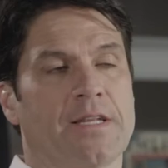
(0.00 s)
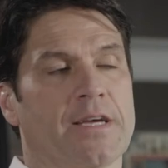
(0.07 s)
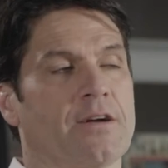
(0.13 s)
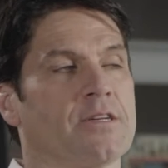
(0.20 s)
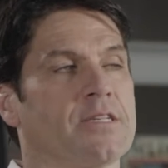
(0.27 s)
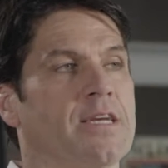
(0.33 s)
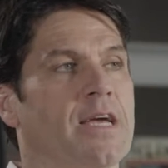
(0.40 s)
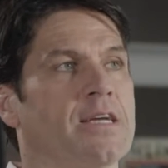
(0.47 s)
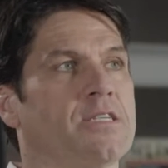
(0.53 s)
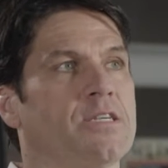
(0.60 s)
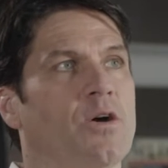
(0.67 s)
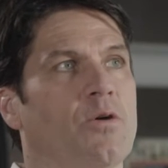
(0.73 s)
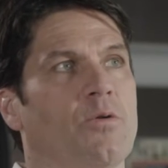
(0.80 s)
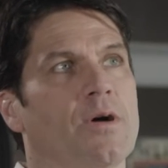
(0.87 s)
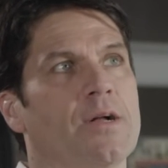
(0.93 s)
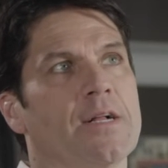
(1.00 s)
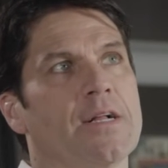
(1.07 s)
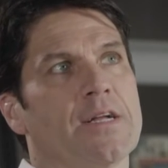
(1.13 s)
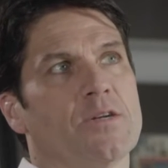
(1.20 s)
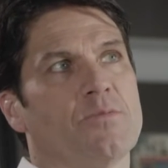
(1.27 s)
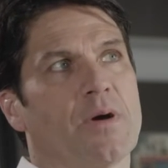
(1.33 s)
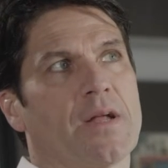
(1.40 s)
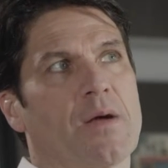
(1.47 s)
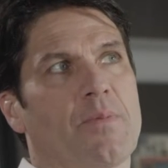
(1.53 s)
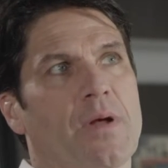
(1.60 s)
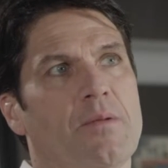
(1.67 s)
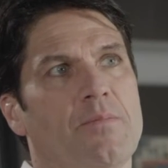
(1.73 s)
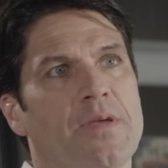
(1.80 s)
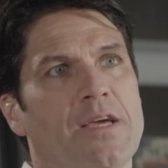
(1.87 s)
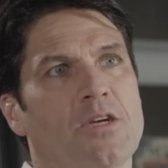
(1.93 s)
négociations. Je me
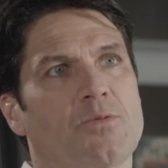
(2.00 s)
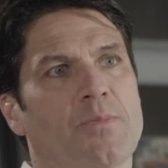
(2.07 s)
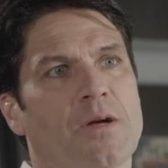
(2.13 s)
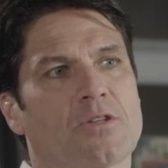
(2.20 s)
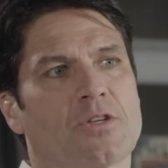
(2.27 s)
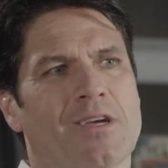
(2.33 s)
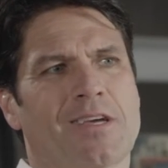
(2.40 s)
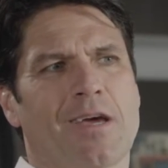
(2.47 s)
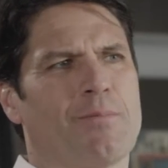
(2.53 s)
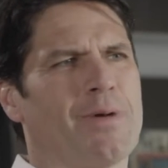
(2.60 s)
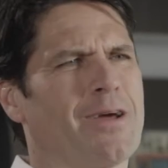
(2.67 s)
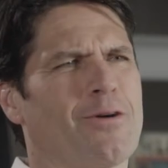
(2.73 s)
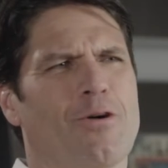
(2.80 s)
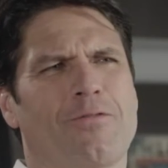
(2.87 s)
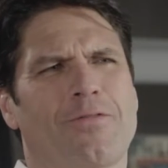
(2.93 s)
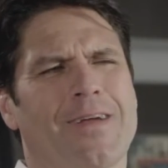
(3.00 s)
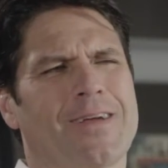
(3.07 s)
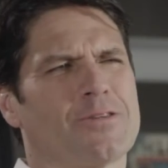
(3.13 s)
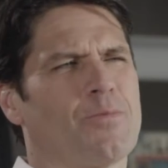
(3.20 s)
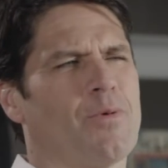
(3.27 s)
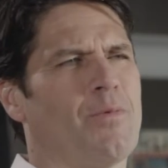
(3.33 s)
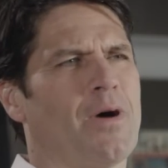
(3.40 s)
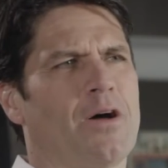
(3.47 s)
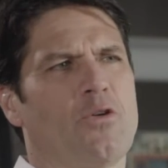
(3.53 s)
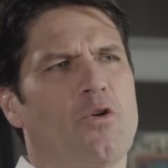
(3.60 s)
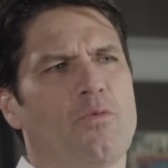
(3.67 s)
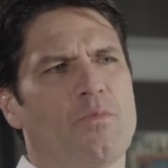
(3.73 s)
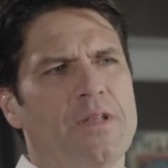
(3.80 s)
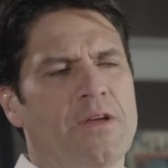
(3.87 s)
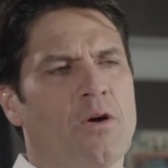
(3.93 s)
rappelle bien, je pense que Québec offrait à ce moment-là
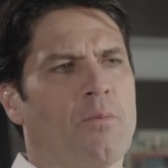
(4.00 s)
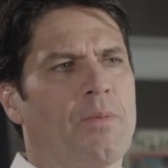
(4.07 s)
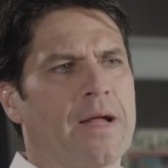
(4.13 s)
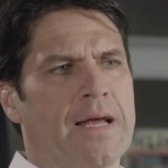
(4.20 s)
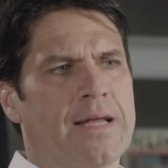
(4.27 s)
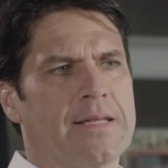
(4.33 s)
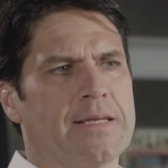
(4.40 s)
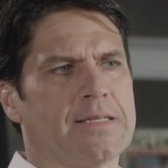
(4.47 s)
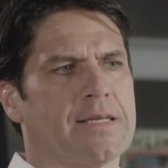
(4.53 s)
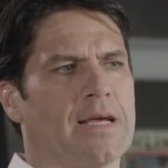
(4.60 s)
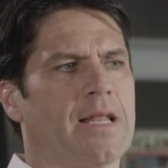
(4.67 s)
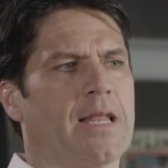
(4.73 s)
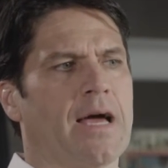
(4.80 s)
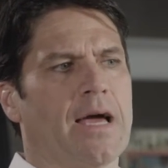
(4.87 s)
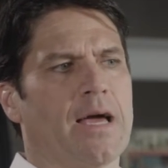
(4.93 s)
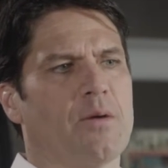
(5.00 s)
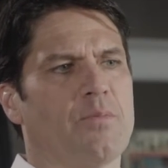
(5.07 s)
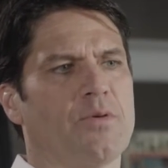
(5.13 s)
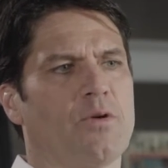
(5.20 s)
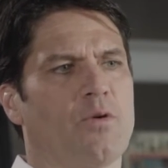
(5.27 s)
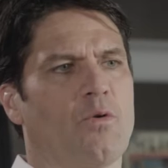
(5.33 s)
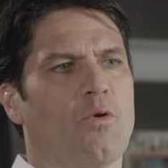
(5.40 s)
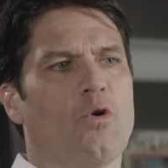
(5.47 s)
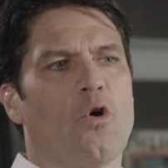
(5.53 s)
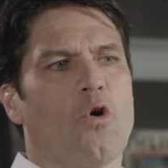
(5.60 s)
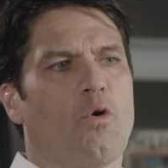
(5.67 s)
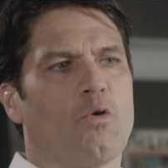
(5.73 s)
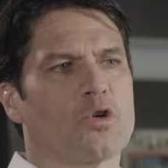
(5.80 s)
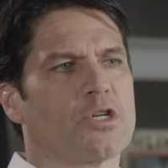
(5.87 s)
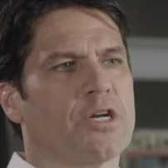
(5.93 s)
un million par année de salaire, puis on,
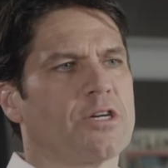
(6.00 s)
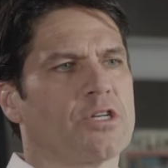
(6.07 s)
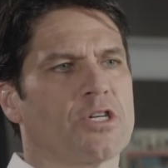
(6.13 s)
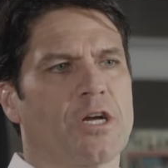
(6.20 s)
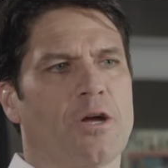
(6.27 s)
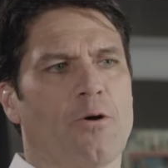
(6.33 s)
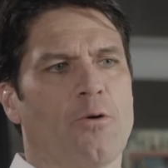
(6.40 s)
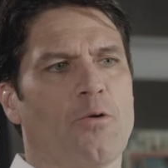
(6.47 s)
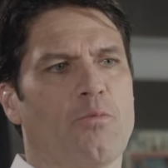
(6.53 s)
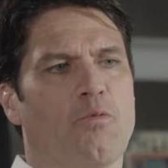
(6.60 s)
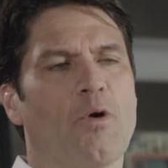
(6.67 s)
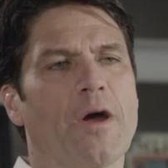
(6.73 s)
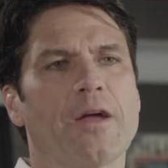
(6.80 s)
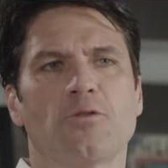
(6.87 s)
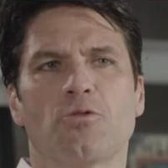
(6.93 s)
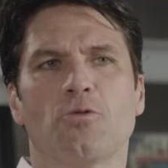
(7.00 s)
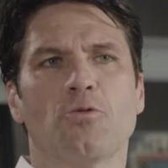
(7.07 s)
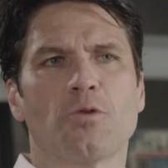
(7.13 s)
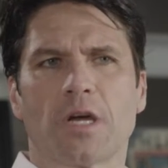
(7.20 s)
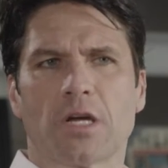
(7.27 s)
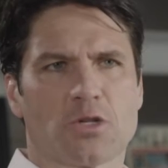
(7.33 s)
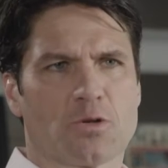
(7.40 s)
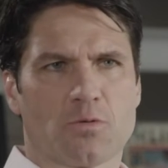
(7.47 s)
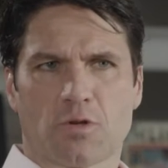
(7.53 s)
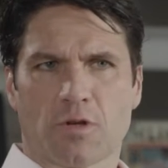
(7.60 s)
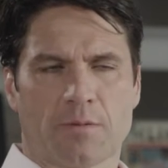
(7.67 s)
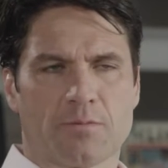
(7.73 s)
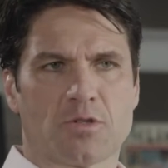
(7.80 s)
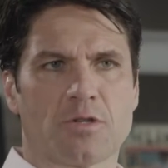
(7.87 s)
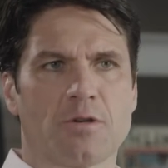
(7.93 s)
on cherchait 1,2, quelque chose
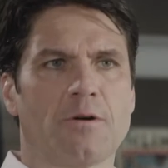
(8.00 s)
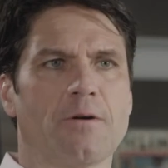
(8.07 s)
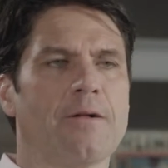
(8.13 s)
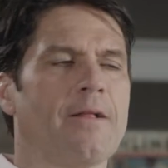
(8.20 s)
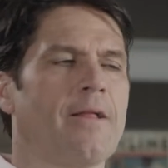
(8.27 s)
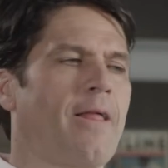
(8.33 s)
comme ça.